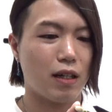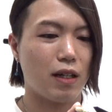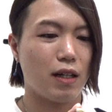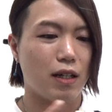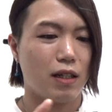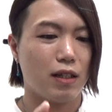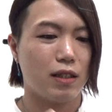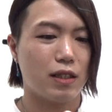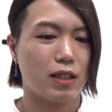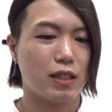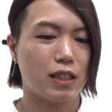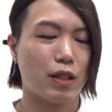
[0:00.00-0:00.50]
ら
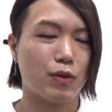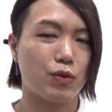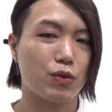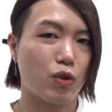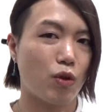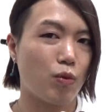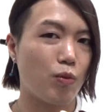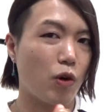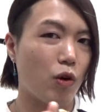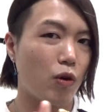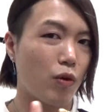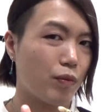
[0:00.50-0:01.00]

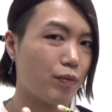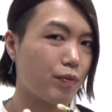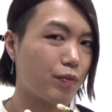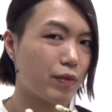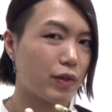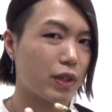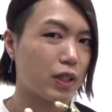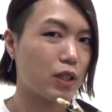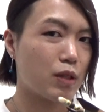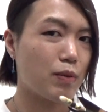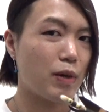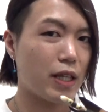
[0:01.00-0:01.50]
シャフトも
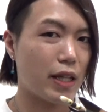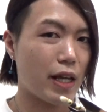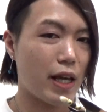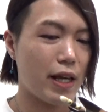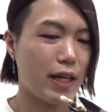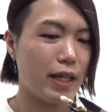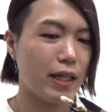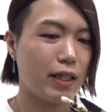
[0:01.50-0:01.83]
全て